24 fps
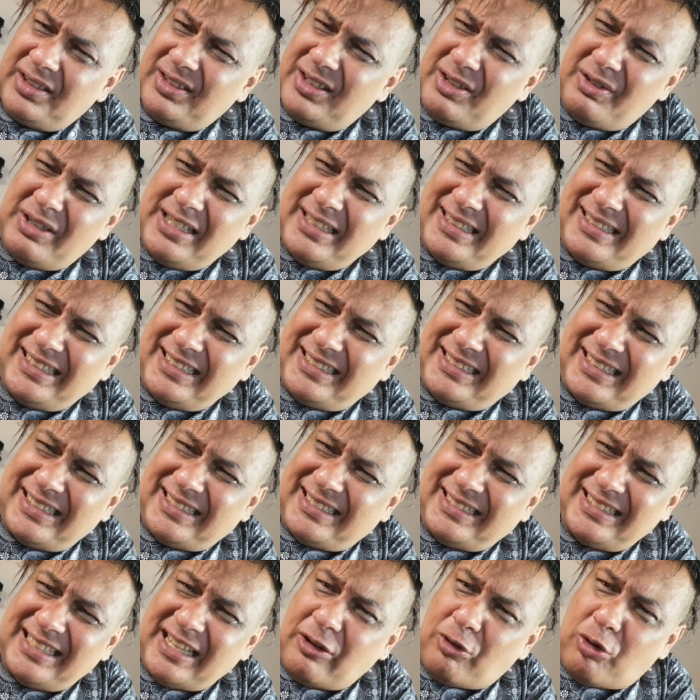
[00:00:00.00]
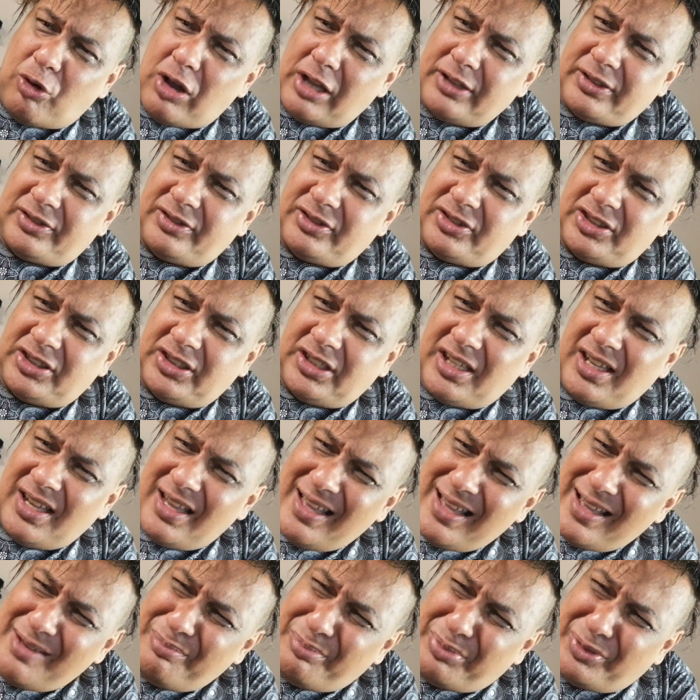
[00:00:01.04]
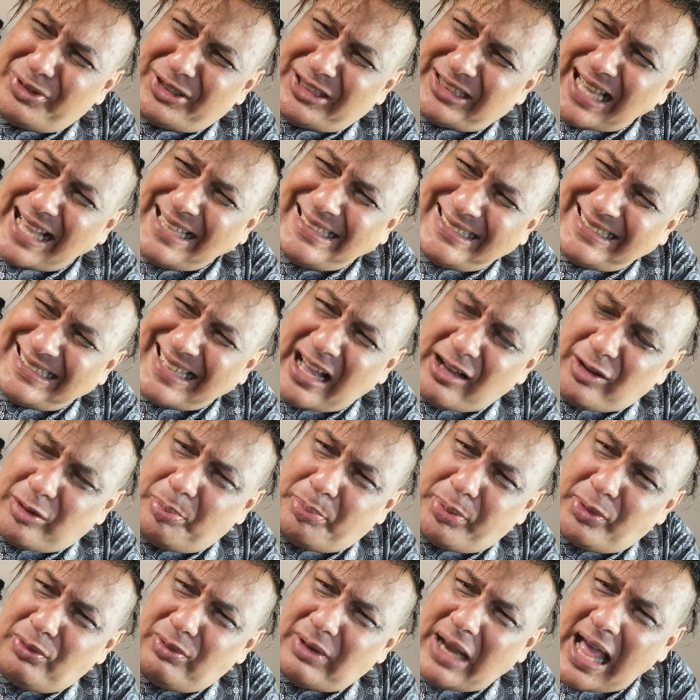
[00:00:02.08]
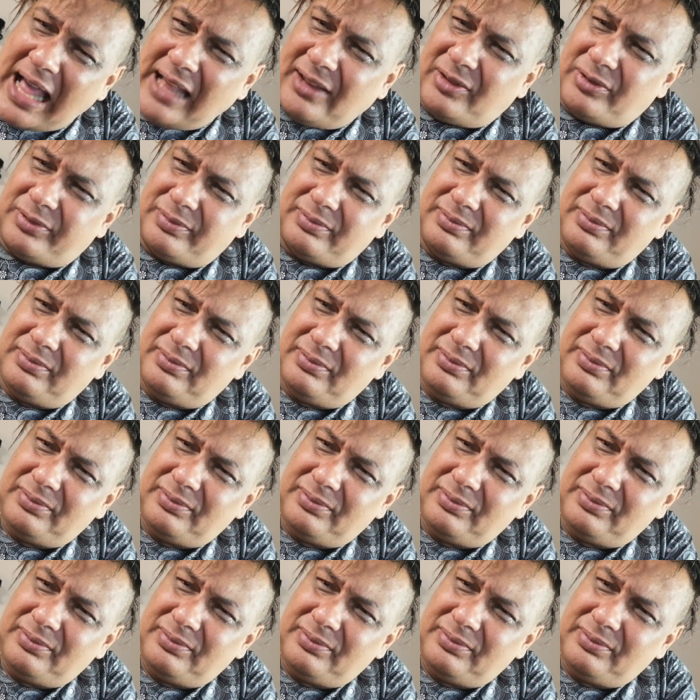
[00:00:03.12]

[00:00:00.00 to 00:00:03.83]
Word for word: Não existe esse negócio de puxar saco para um lado.